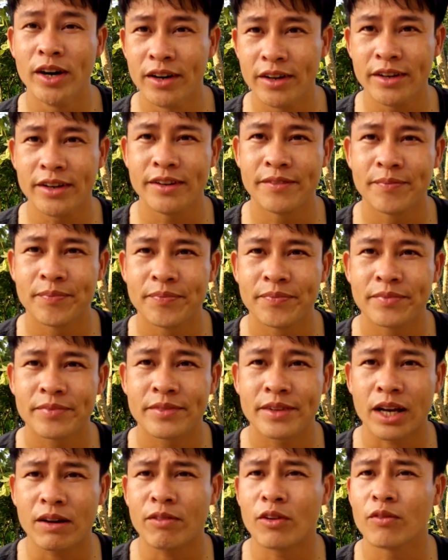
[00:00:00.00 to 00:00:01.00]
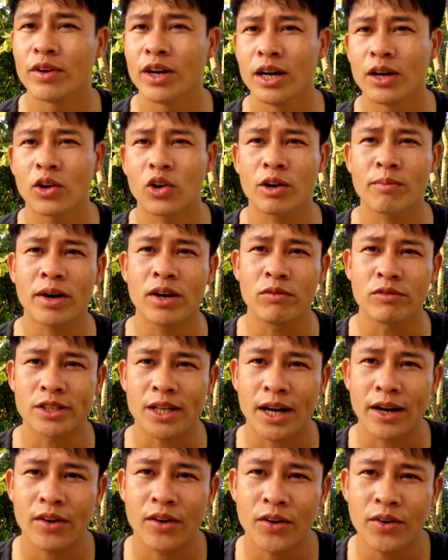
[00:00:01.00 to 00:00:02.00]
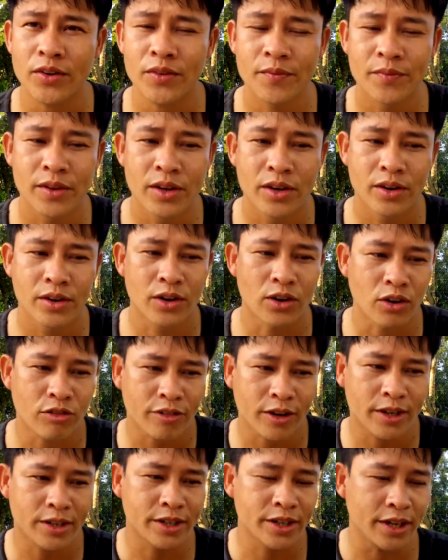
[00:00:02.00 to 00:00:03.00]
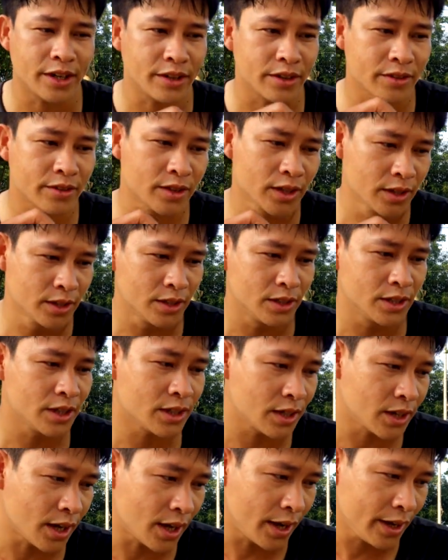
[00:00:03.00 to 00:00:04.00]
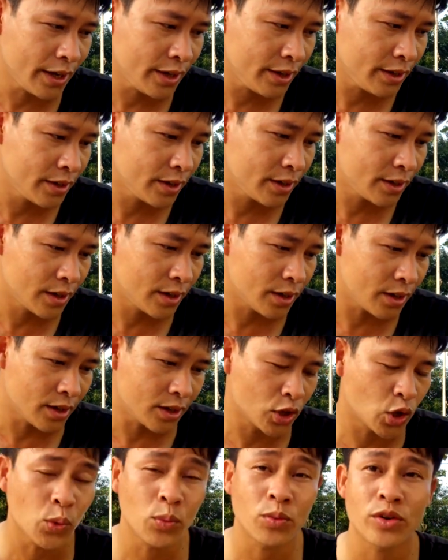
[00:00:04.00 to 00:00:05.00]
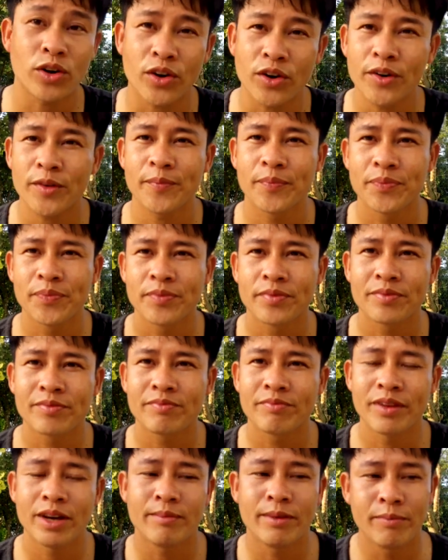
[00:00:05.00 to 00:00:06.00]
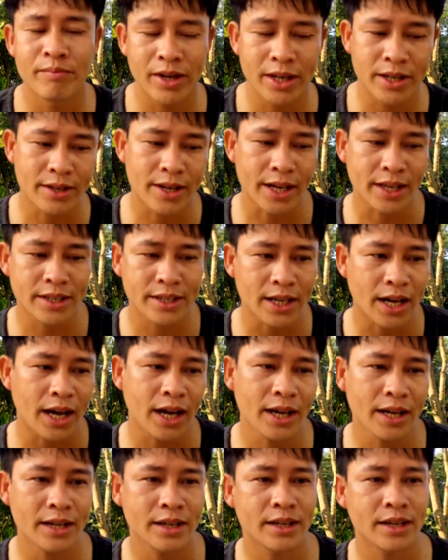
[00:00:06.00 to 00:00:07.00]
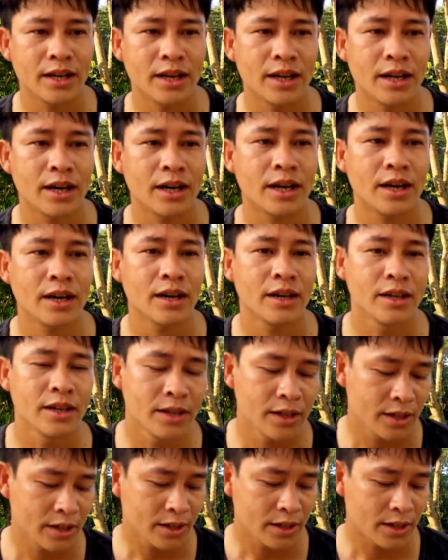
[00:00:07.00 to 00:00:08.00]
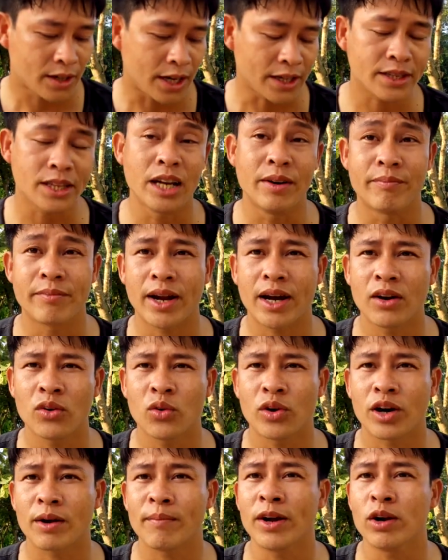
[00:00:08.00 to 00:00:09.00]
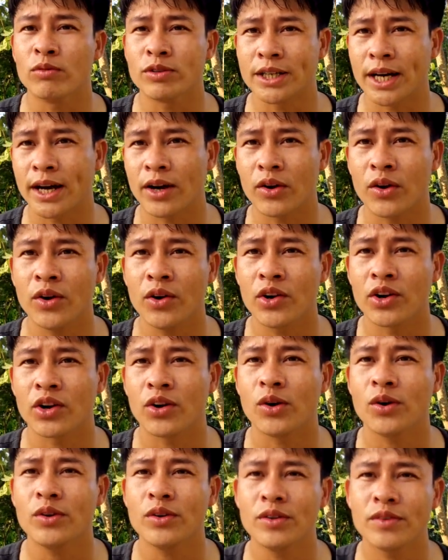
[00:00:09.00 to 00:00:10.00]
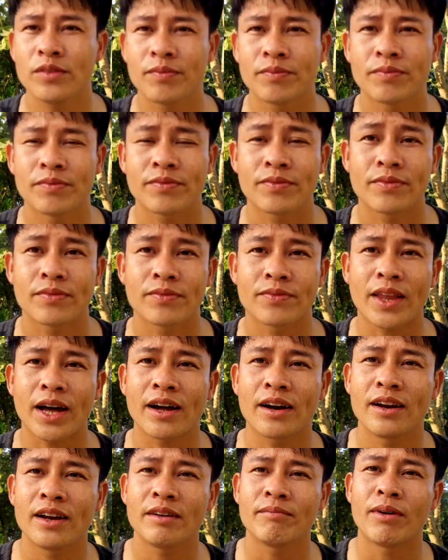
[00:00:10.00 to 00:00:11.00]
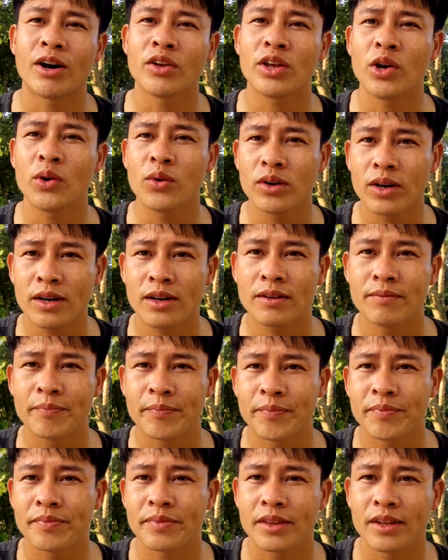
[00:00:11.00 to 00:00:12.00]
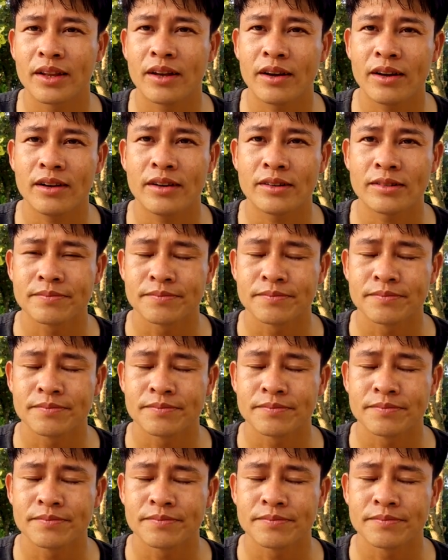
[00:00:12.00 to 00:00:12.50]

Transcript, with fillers: đời, cái vòng đời của cái bất động sản đó, nó phát triển từ những cái uh, khúc đó để bên mình đánh giá là cái tiềm năng của cái bất động sản đó nó tăng lên bao nhiêu nữa. Đó.